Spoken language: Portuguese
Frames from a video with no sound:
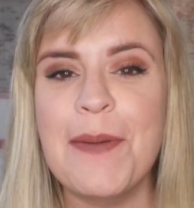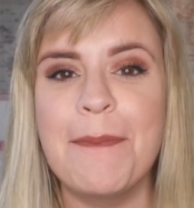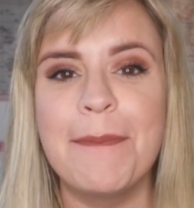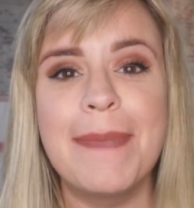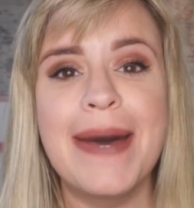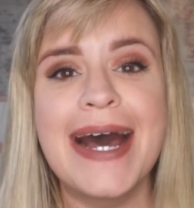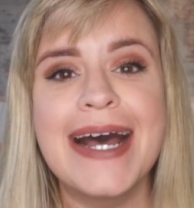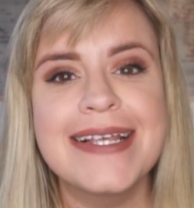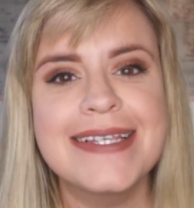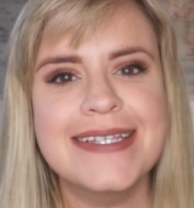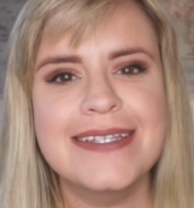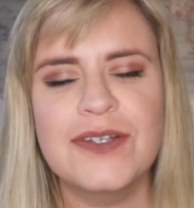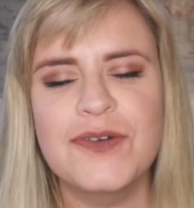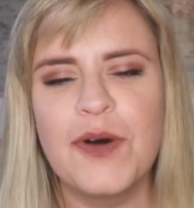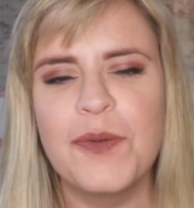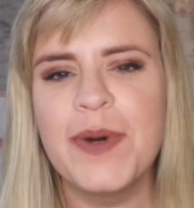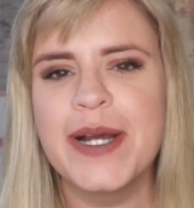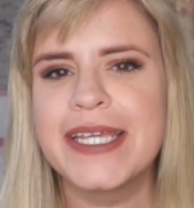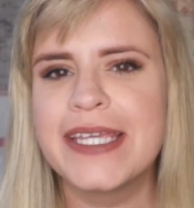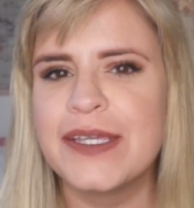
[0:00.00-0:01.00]
mas
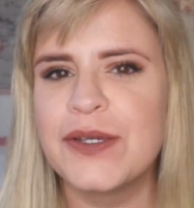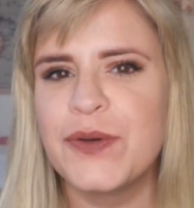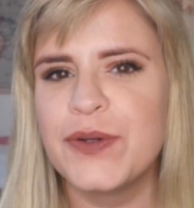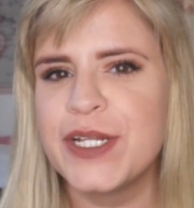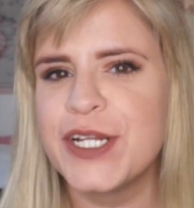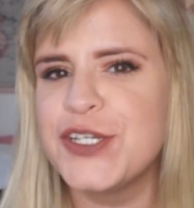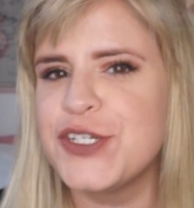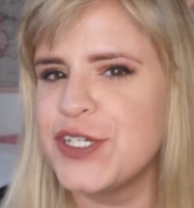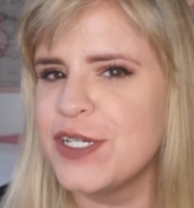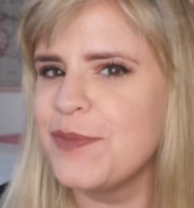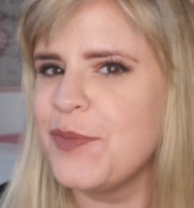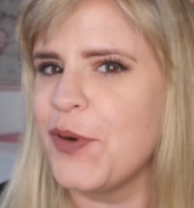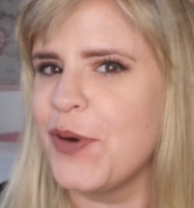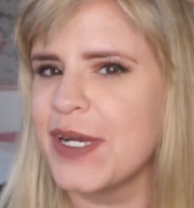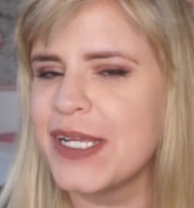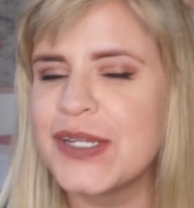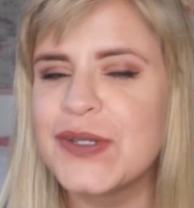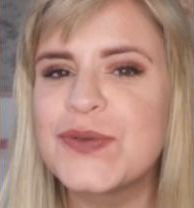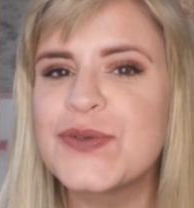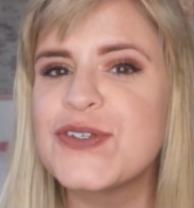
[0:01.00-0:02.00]
como aqui em Curitiba ou
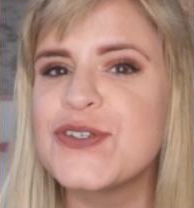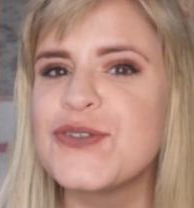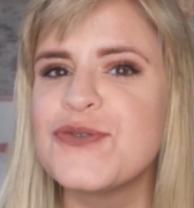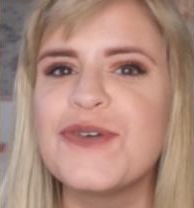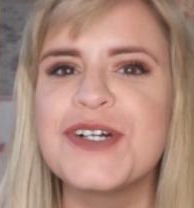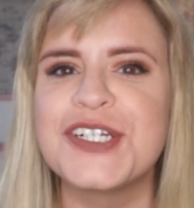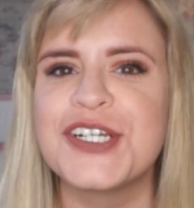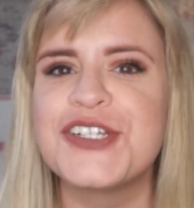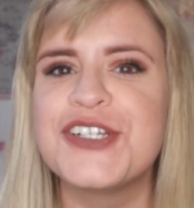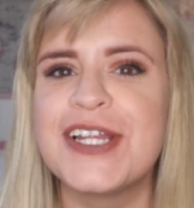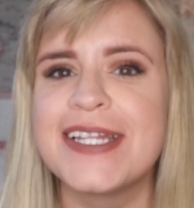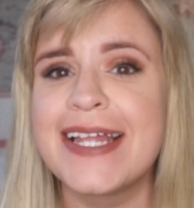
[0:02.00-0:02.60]
aqui no sul a gente